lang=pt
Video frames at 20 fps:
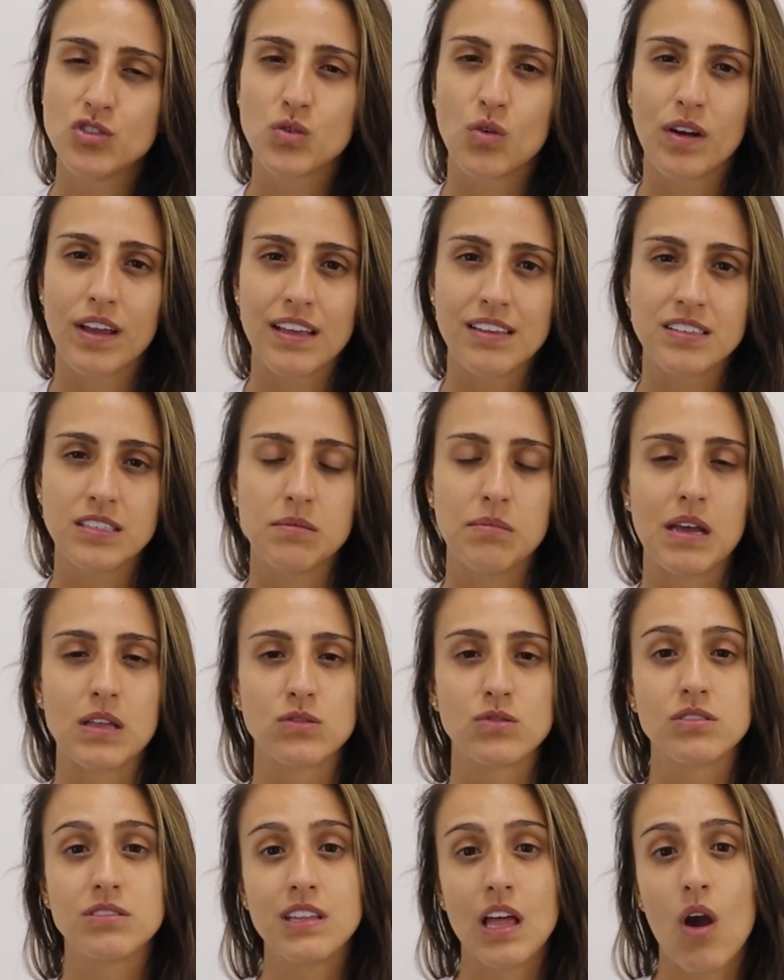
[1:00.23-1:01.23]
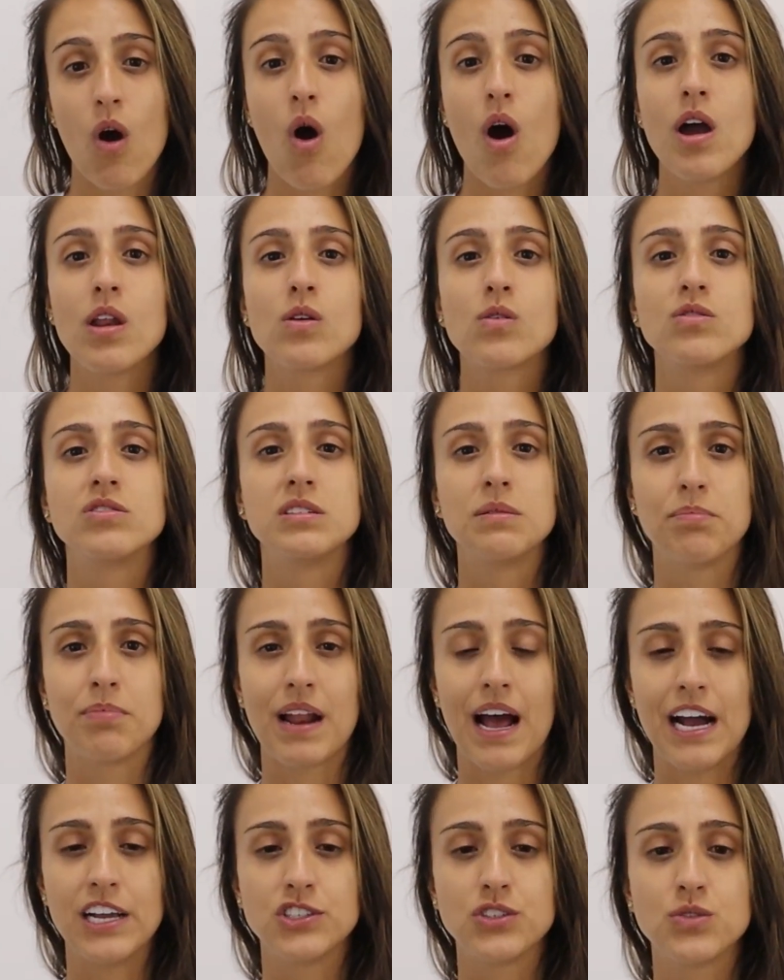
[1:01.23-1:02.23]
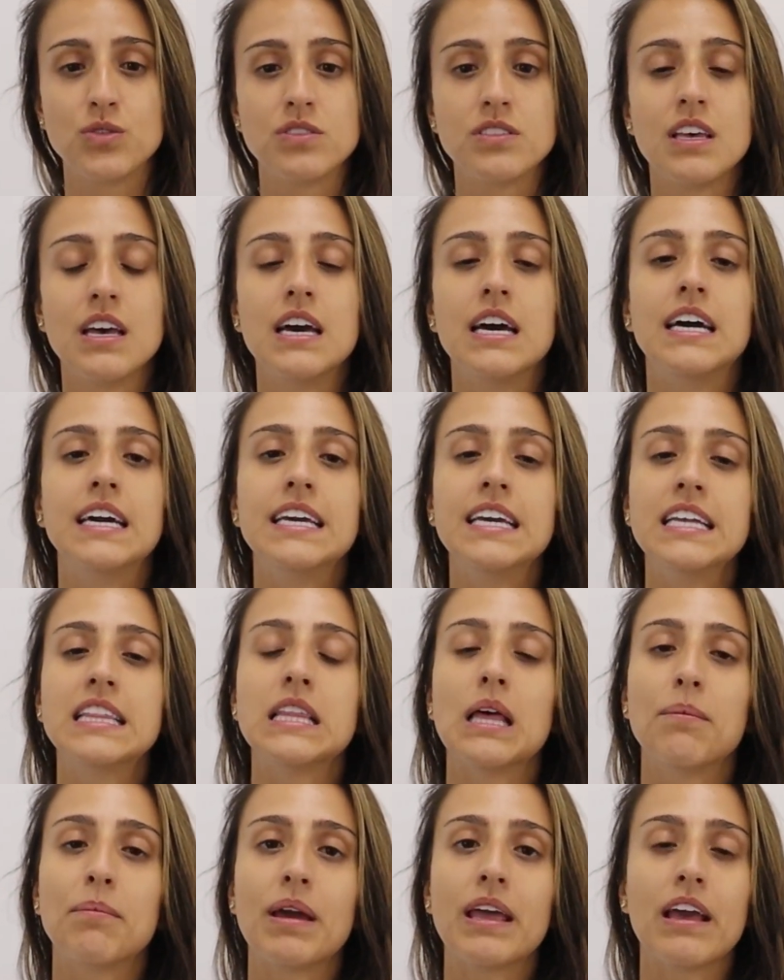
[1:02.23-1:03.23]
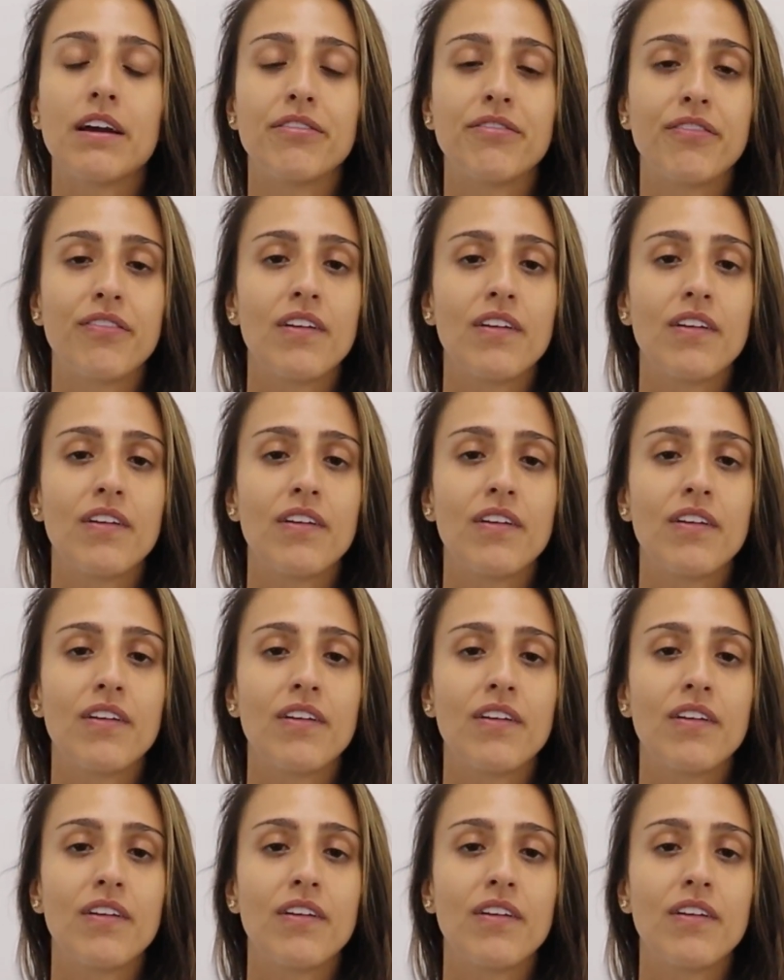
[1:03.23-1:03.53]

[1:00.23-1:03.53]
de conhecimentos teóricos e práticos e também a